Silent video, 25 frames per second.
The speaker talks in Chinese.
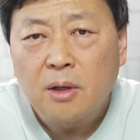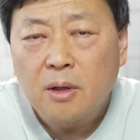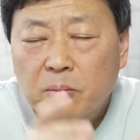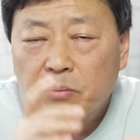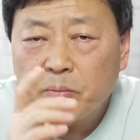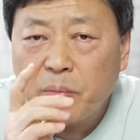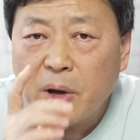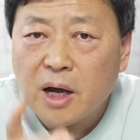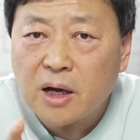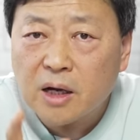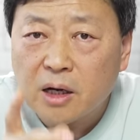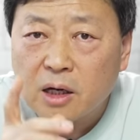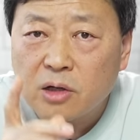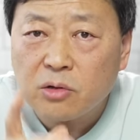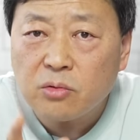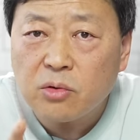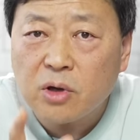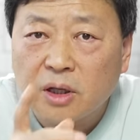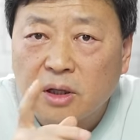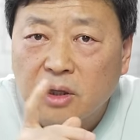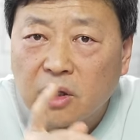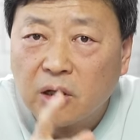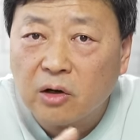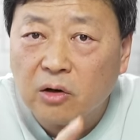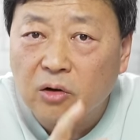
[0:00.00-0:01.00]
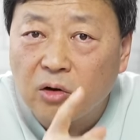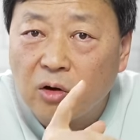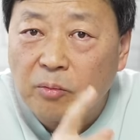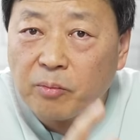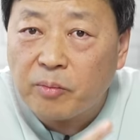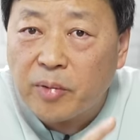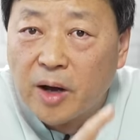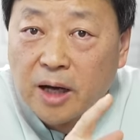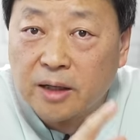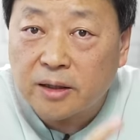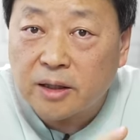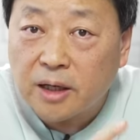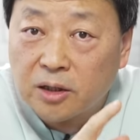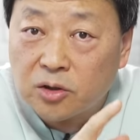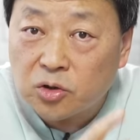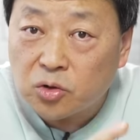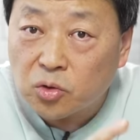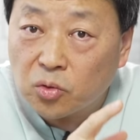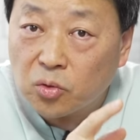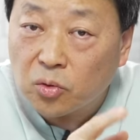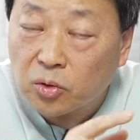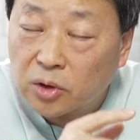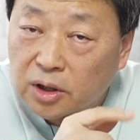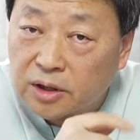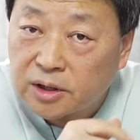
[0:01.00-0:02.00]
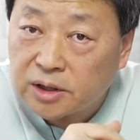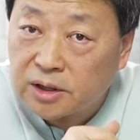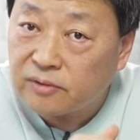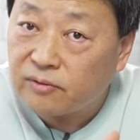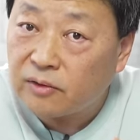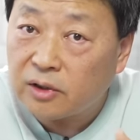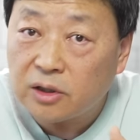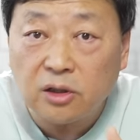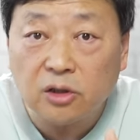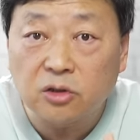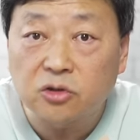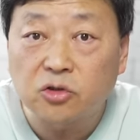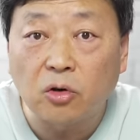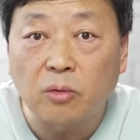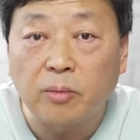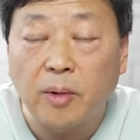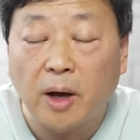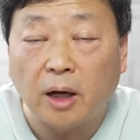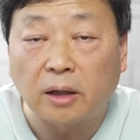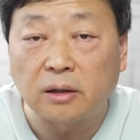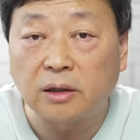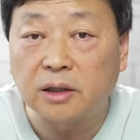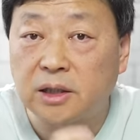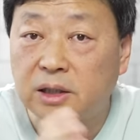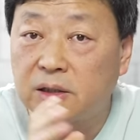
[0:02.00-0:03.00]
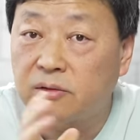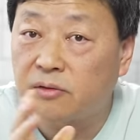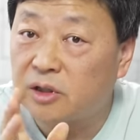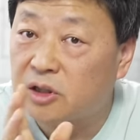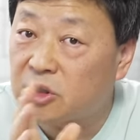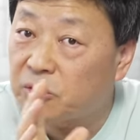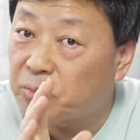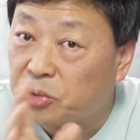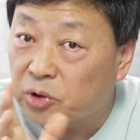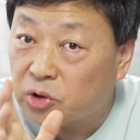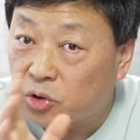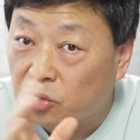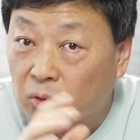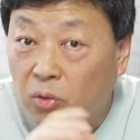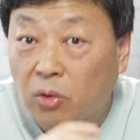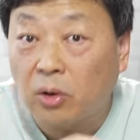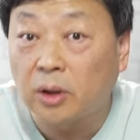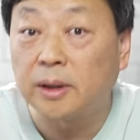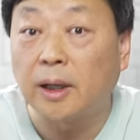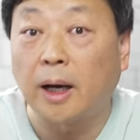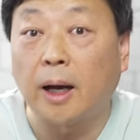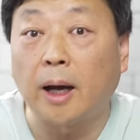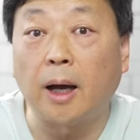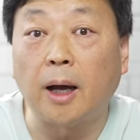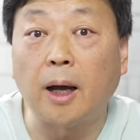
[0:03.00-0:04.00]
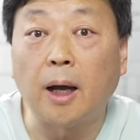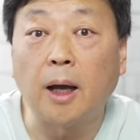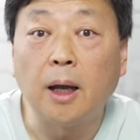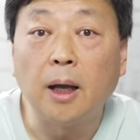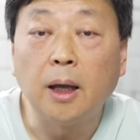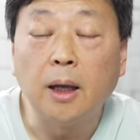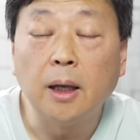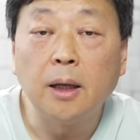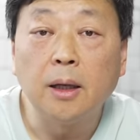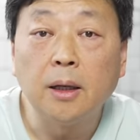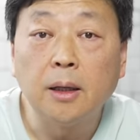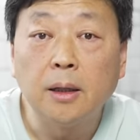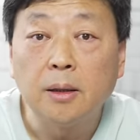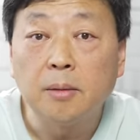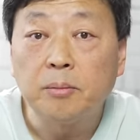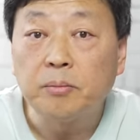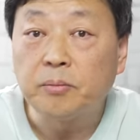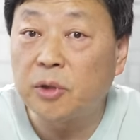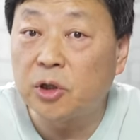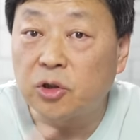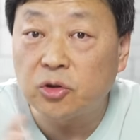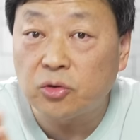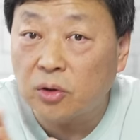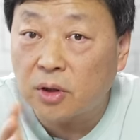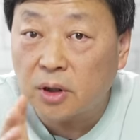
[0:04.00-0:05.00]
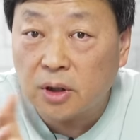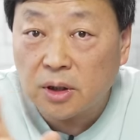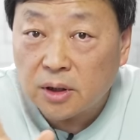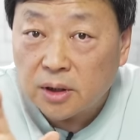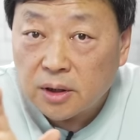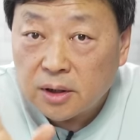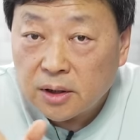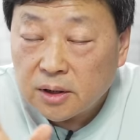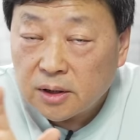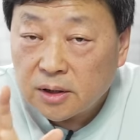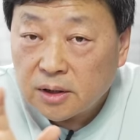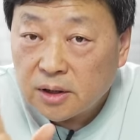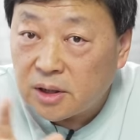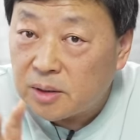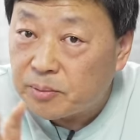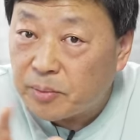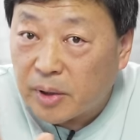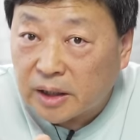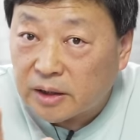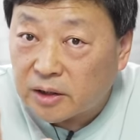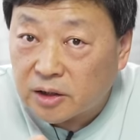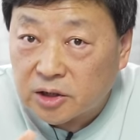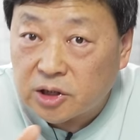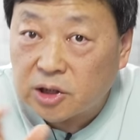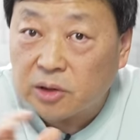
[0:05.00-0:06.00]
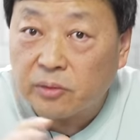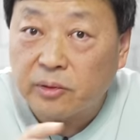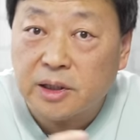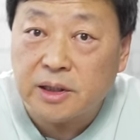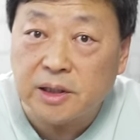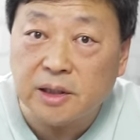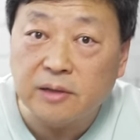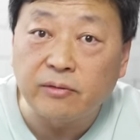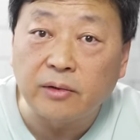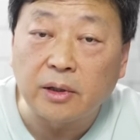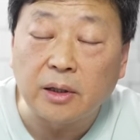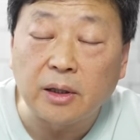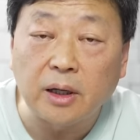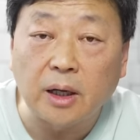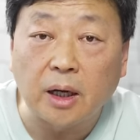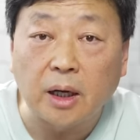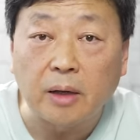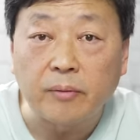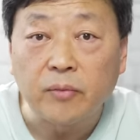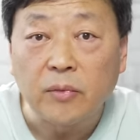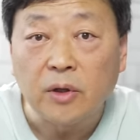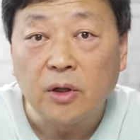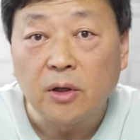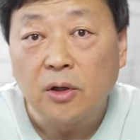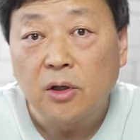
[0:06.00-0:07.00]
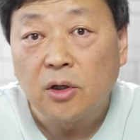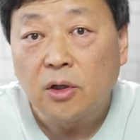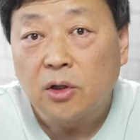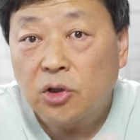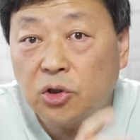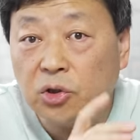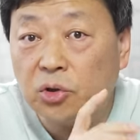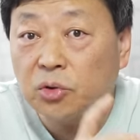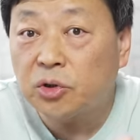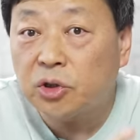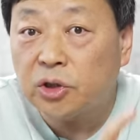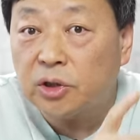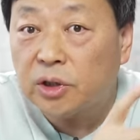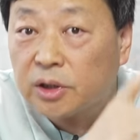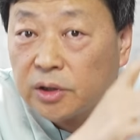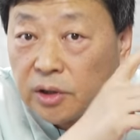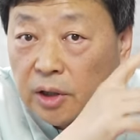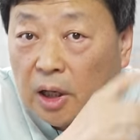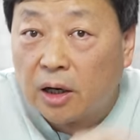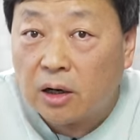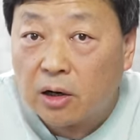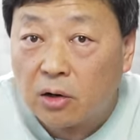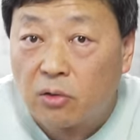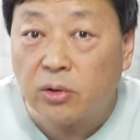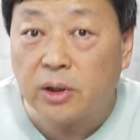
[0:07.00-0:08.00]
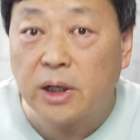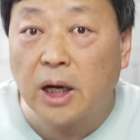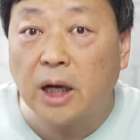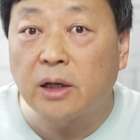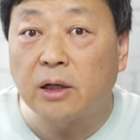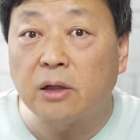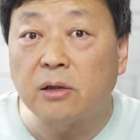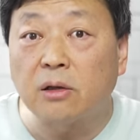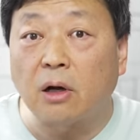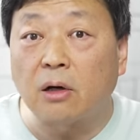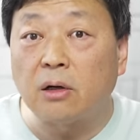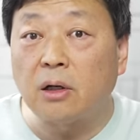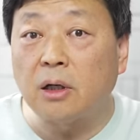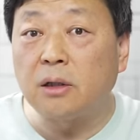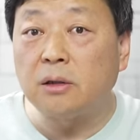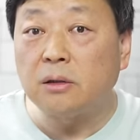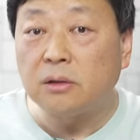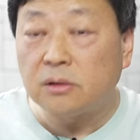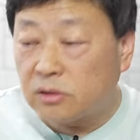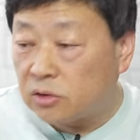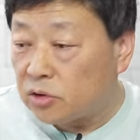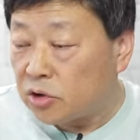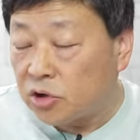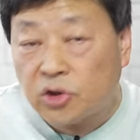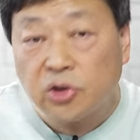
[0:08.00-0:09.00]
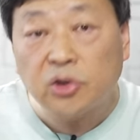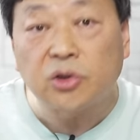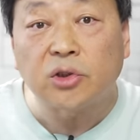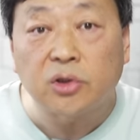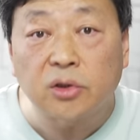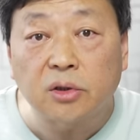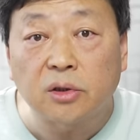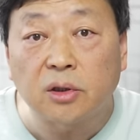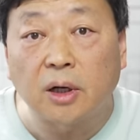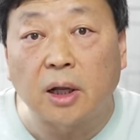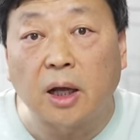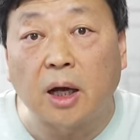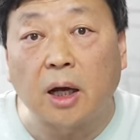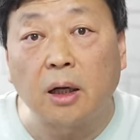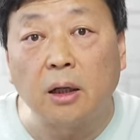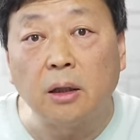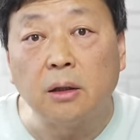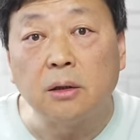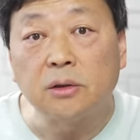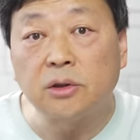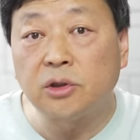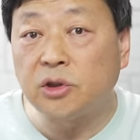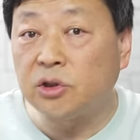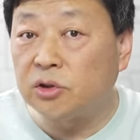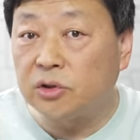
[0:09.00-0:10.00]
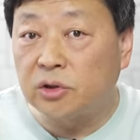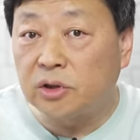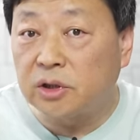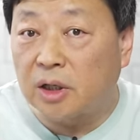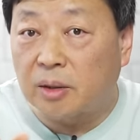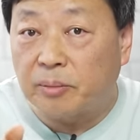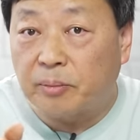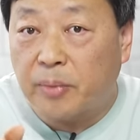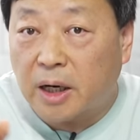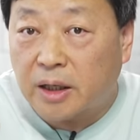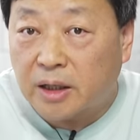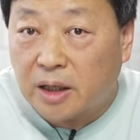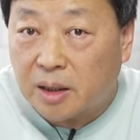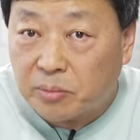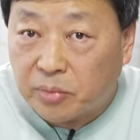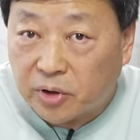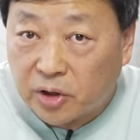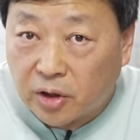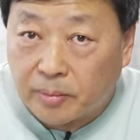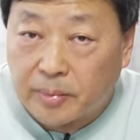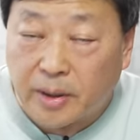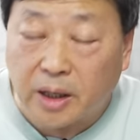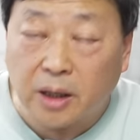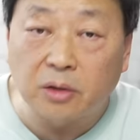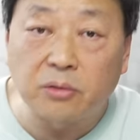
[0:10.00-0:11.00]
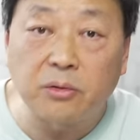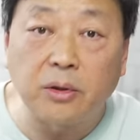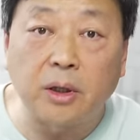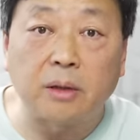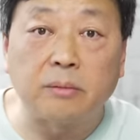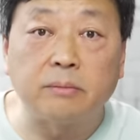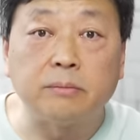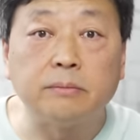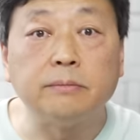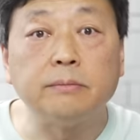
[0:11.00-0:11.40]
半个月能够霸占中国的新闻热搜榜的新闻是不多的，别说一般的社会新闻了，就是那党和国家领导人逝世了，其实也霸占不了半个月。